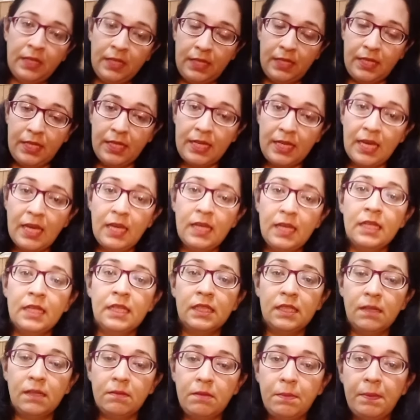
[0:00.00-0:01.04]
ठीक है
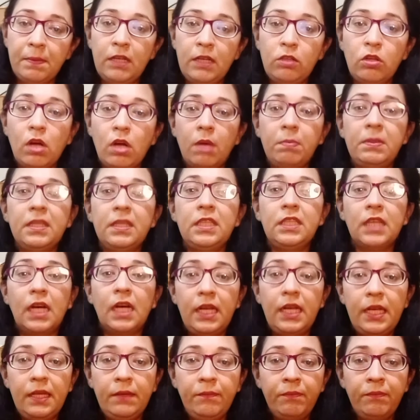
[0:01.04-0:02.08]
सबसे पहले तो आप ये जान
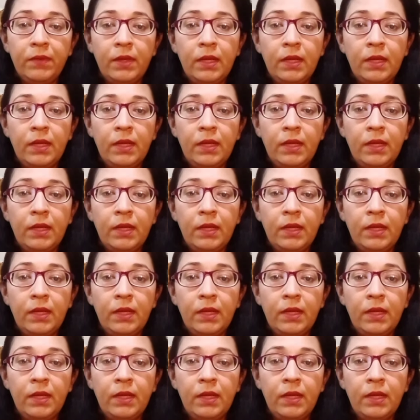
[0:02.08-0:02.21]
लें